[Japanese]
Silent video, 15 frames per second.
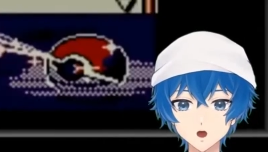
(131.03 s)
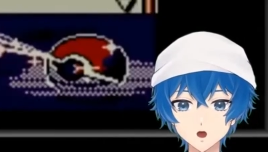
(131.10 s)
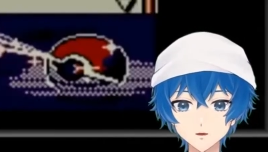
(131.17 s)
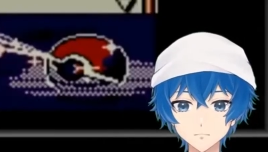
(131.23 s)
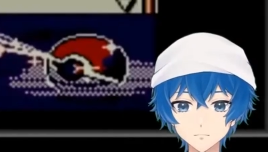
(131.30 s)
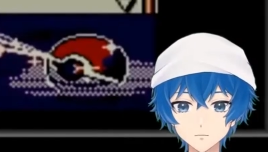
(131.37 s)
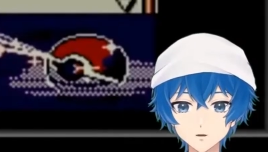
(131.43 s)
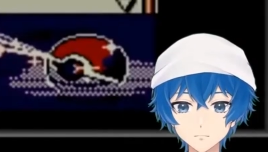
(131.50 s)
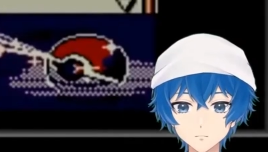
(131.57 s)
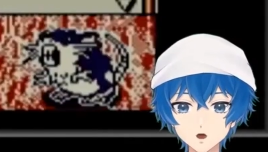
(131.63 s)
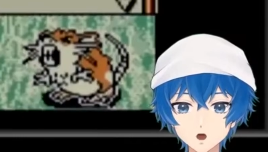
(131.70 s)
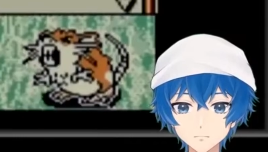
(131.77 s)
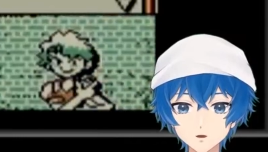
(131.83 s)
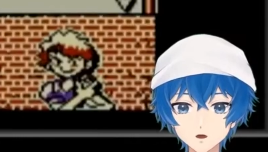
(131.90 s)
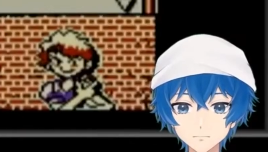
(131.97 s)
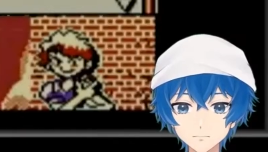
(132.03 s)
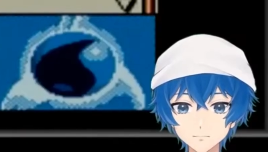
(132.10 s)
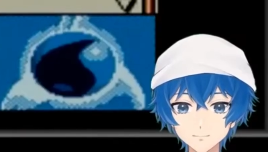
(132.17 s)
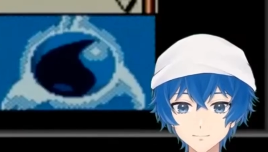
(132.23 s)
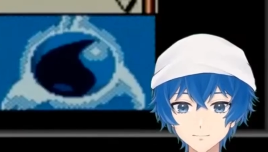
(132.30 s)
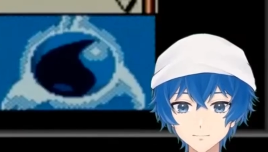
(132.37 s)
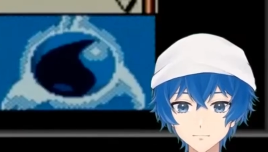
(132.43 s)
どういう効果それ。
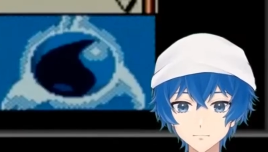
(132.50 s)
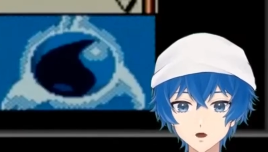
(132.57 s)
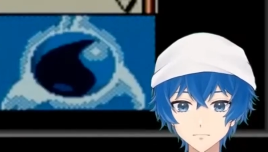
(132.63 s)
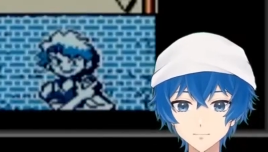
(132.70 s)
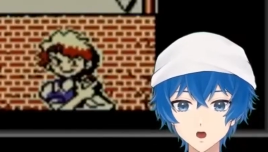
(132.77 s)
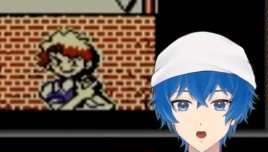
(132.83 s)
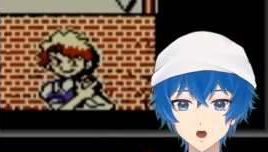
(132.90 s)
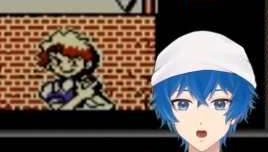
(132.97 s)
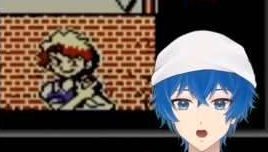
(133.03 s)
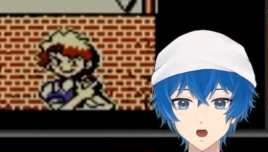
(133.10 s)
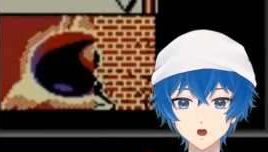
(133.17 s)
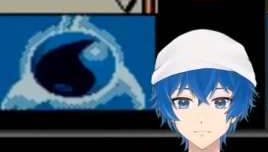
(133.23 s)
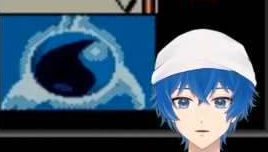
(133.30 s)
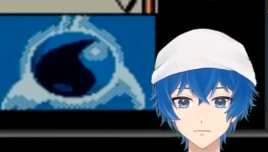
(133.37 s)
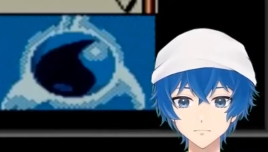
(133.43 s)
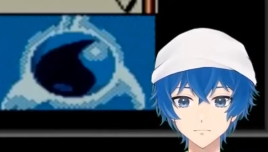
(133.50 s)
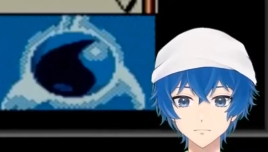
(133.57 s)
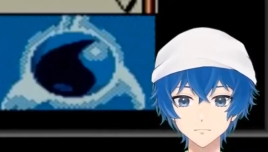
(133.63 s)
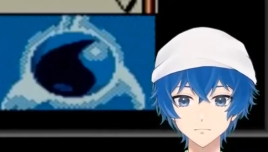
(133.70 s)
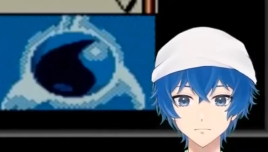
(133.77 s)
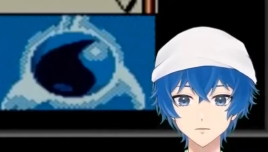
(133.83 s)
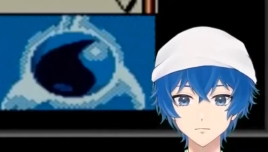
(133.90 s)
まさきてないこれ。
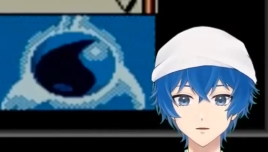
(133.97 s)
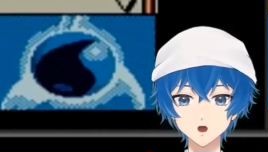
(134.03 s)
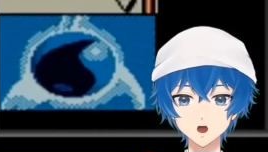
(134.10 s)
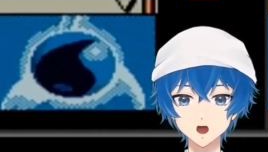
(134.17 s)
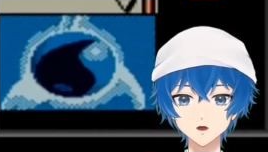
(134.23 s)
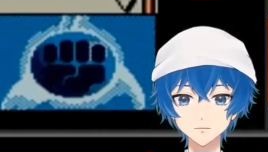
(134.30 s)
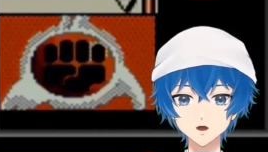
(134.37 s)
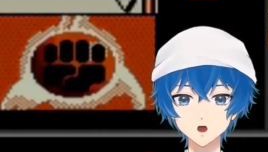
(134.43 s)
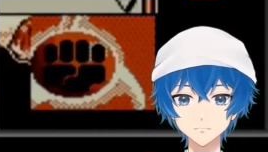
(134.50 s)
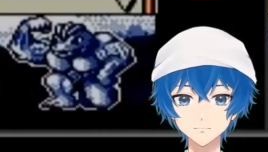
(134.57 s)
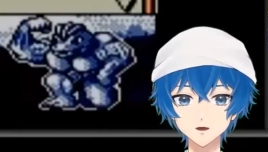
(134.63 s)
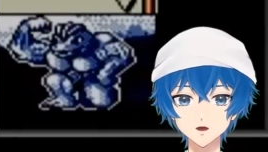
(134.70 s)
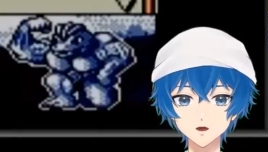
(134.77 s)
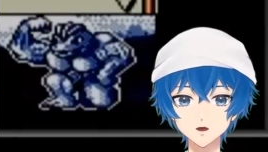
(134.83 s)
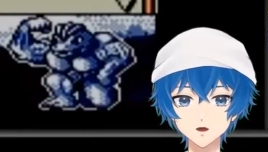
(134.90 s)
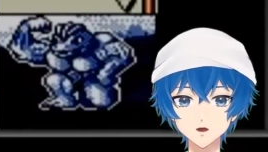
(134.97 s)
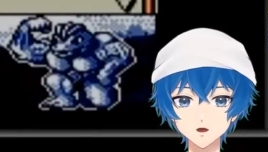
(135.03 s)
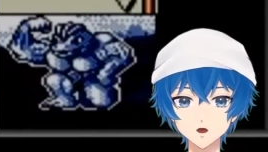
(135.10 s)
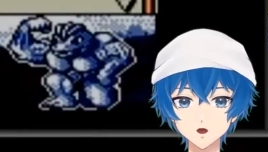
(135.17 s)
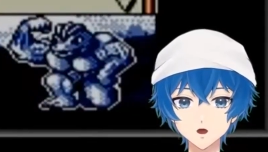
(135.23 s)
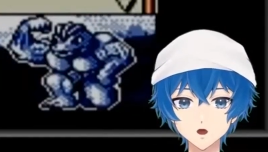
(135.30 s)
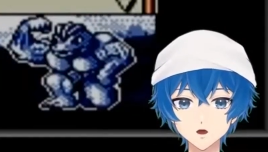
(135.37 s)
あ、あた。やべ。えー、
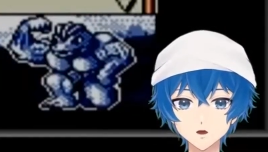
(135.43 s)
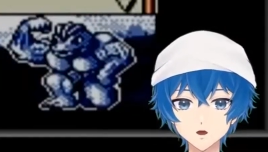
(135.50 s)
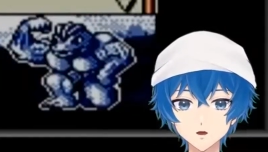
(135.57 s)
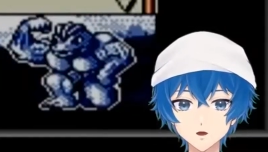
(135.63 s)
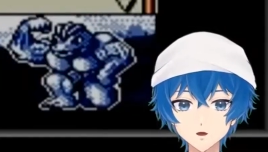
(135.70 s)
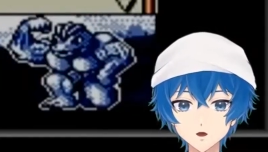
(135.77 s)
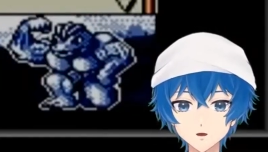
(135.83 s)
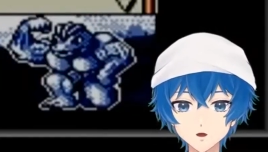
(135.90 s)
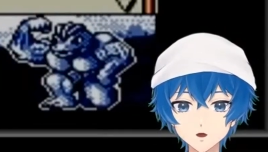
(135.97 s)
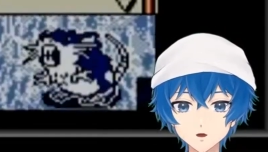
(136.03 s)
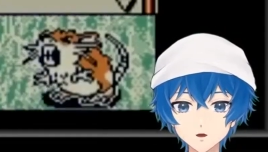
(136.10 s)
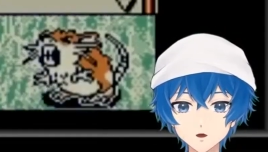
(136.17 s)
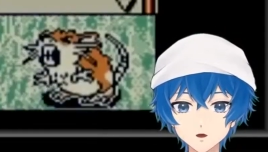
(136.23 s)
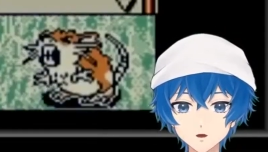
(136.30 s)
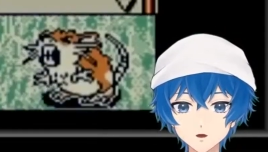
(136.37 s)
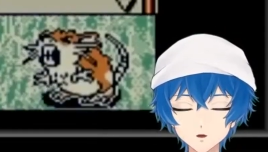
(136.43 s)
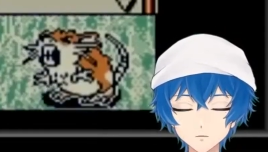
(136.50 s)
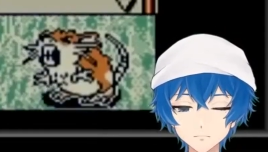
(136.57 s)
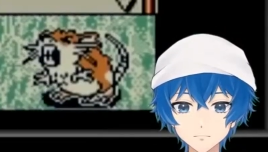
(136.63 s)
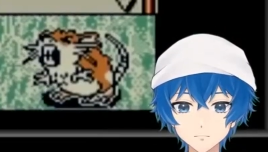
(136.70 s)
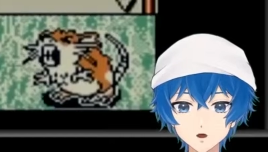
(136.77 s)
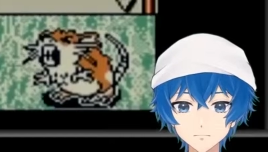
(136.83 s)
こ
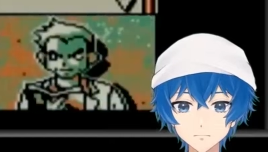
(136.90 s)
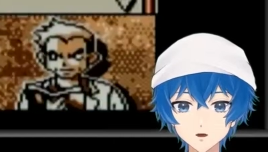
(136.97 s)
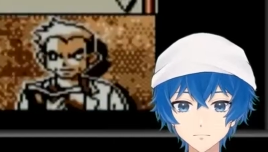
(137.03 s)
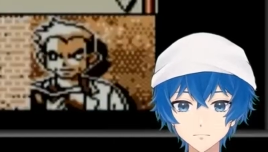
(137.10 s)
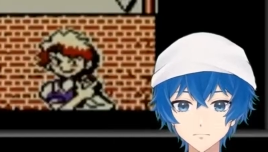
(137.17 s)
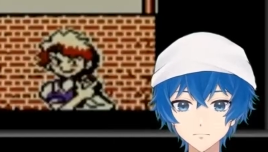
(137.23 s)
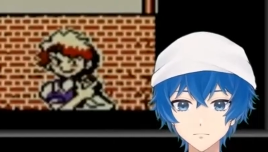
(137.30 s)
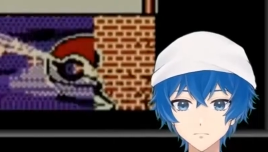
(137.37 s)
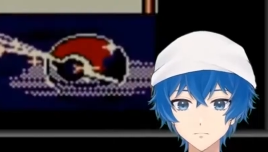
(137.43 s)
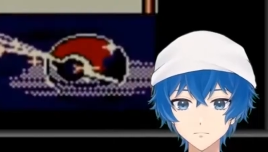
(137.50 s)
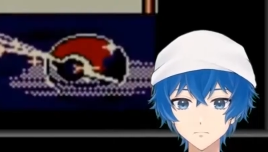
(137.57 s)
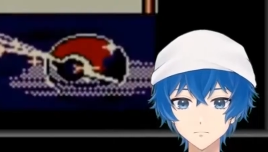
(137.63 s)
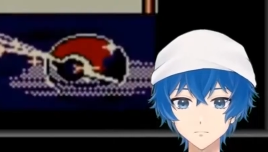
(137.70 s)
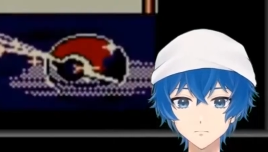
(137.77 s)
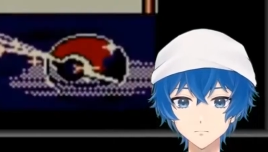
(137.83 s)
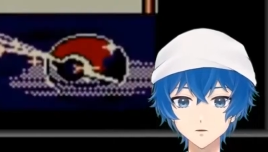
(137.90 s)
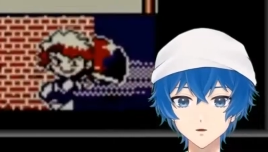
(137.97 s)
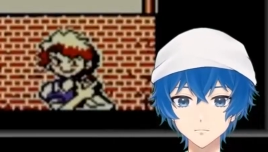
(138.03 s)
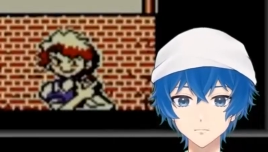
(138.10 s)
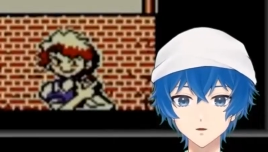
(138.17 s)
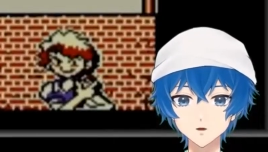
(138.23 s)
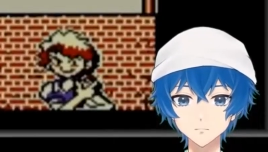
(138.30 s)
れはどういう、
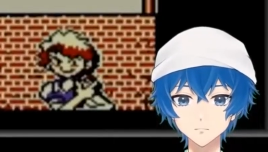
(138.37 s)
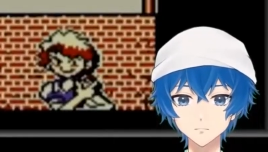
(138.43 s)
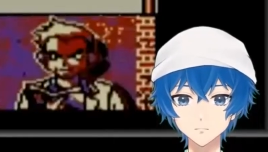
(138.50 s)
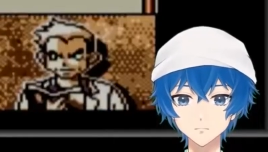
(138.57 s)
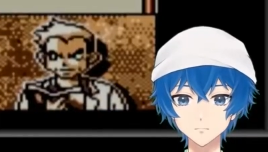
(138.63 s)
お、お、待って